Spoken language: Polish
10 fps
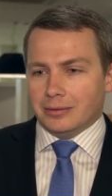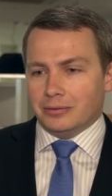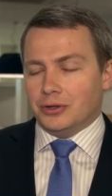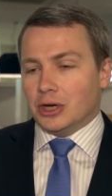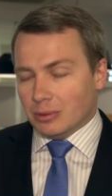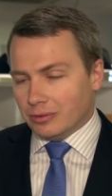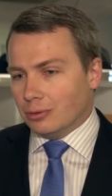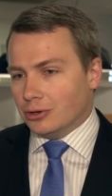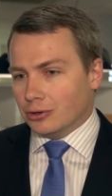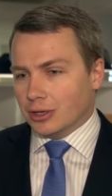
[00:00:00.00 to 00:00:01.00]
firmy
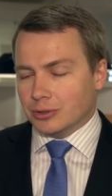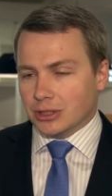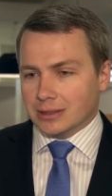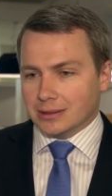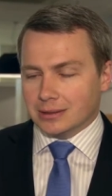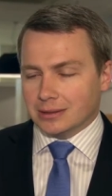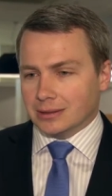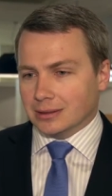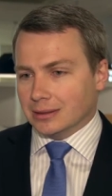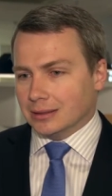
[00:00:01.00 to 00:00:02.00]
wyłonione
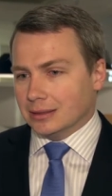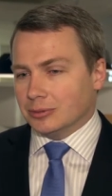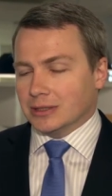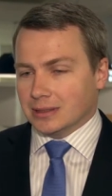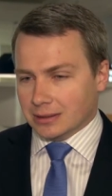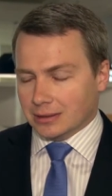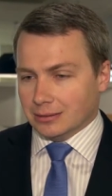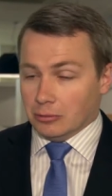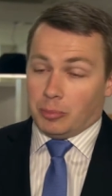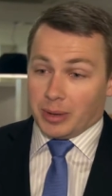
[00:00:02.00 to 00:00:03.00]
przez, przez
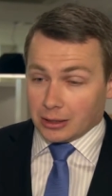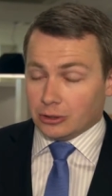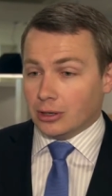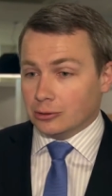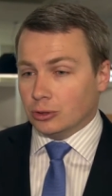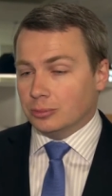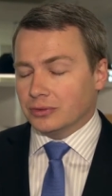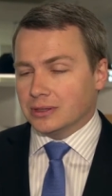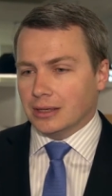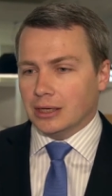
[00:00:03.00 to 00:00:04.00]
operatora, który
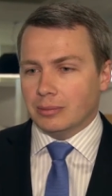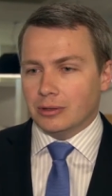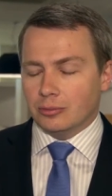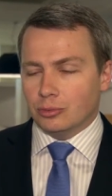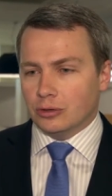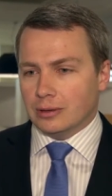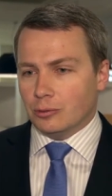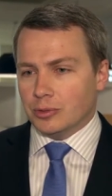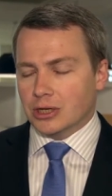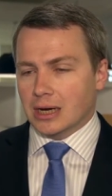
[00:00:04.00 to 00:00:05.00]
powstanie, będą
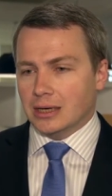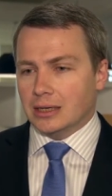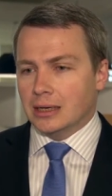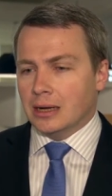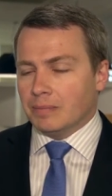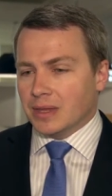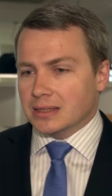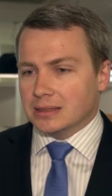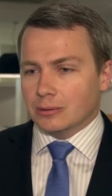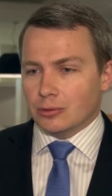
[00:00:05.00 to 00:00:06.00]
budowały mieszkania.
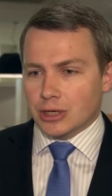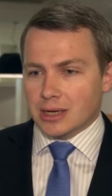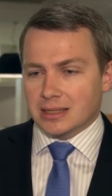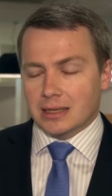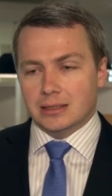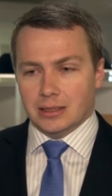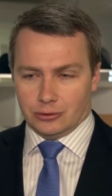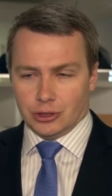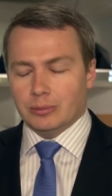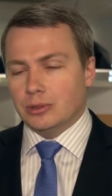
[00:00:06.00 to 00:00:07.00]
Z założenia, z racji
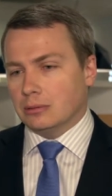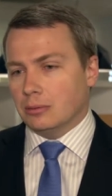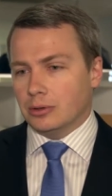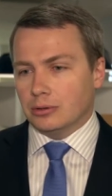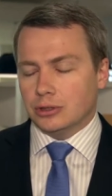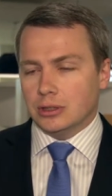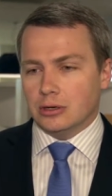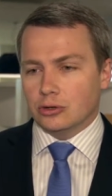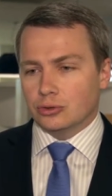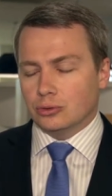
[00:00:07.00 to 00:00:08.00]
tego, że nie będziemy ponosili
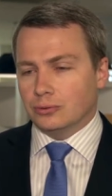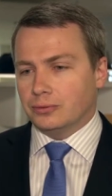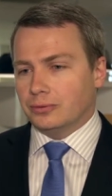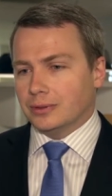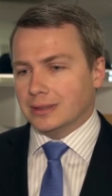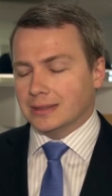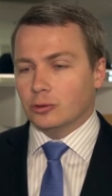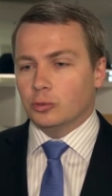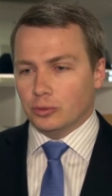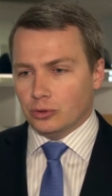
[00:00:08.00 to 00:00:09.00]
kosztów
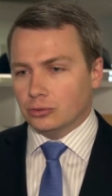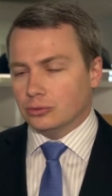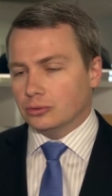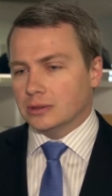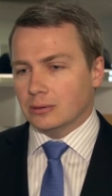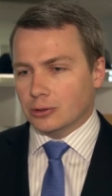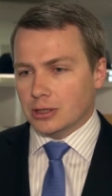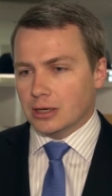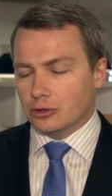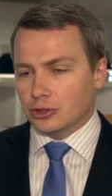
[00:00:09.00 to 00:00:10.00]
zakupu gruntu, z
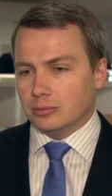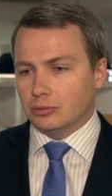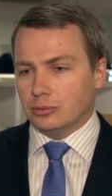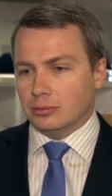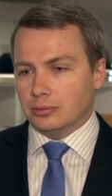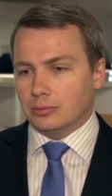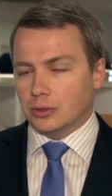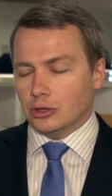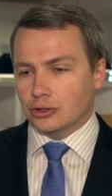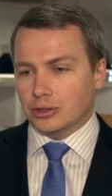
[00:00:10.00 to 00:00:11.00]
założenia koszty,
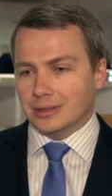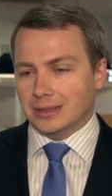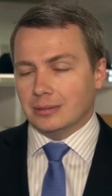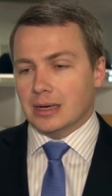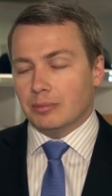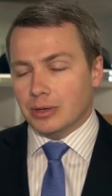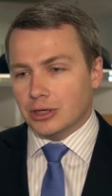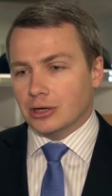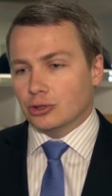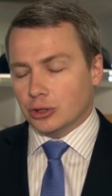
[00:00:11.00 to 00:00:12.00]
koszty
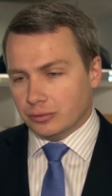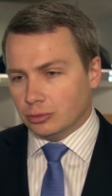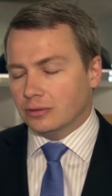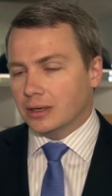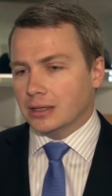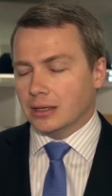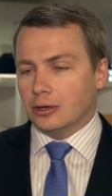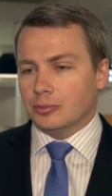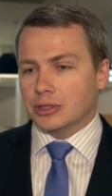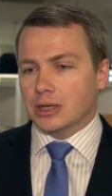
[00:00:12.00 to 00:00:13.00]
nabycia, koszty wybudowania
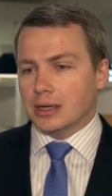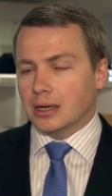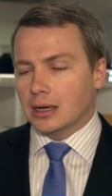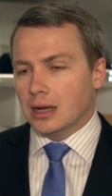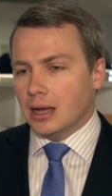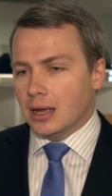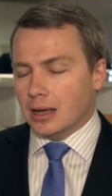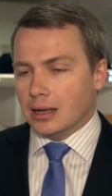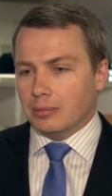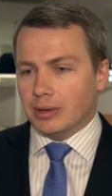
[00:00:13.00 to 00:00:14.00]
takiego mieszkania
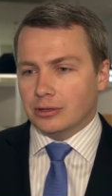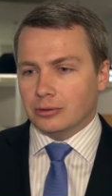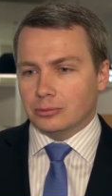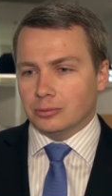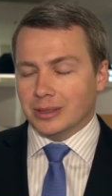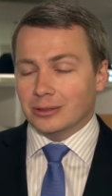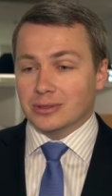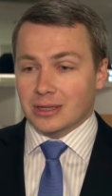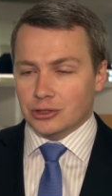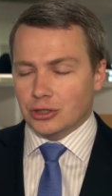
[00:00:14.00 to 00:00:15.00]
E, będą, będą
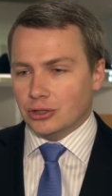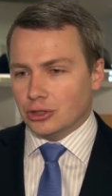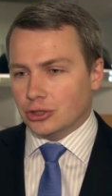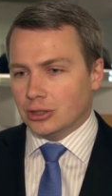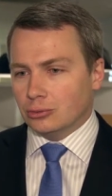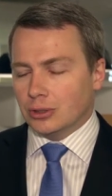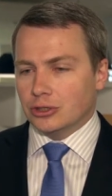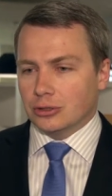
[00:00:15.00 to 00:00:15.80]
znacznie niższe. Tutaj